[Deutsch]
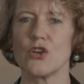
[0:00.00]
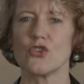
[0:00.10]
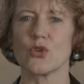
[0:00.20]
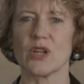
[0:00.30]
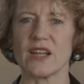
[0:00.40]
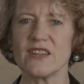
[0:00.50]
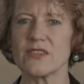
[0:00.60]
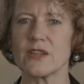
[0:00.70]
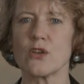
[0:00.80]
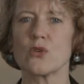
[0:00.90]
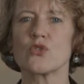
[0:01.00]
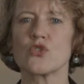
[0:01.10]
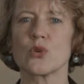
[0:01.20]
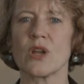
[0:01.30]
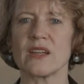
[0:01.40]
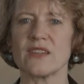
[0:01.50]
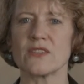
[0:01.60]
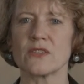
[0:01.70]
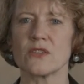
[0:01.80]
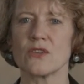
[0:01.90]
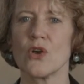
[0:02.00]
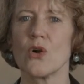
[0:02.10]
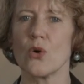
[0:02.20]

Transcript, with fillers: Journalistinnen und Journalisten